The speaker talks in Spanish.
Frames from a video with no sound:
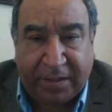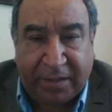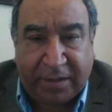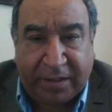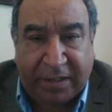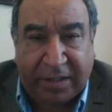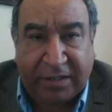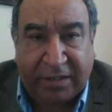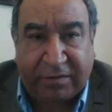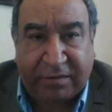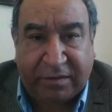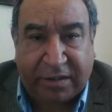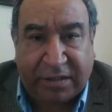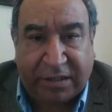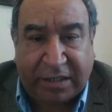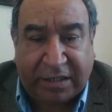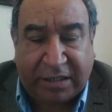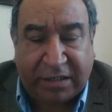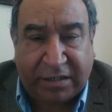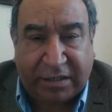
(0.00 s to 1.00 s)
es
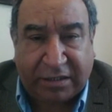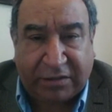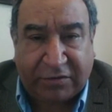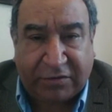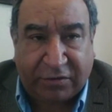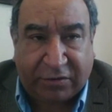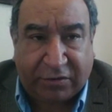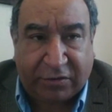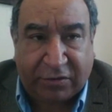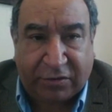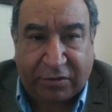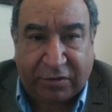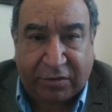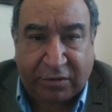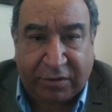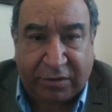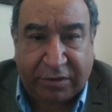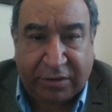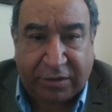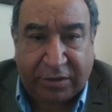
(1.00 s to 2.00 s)
la detección
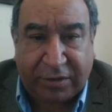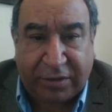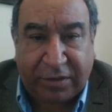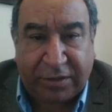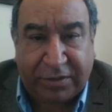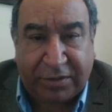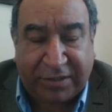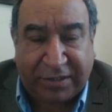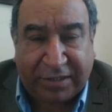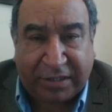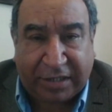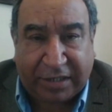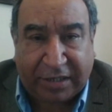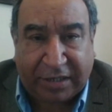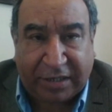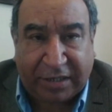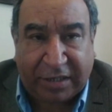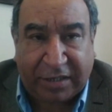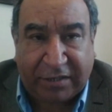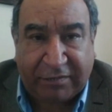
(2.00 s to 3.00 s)
eh, de
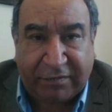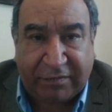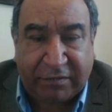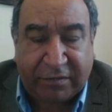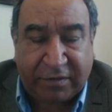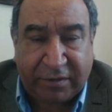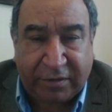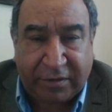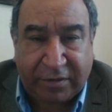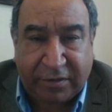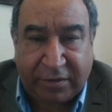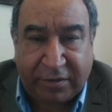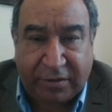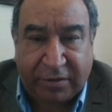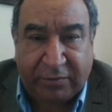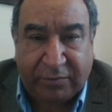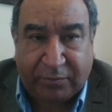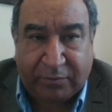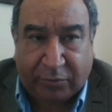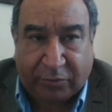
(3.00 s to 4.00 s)
carriles
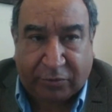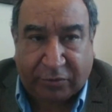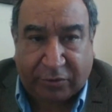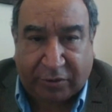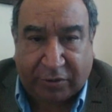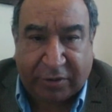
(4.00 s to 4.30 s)
por,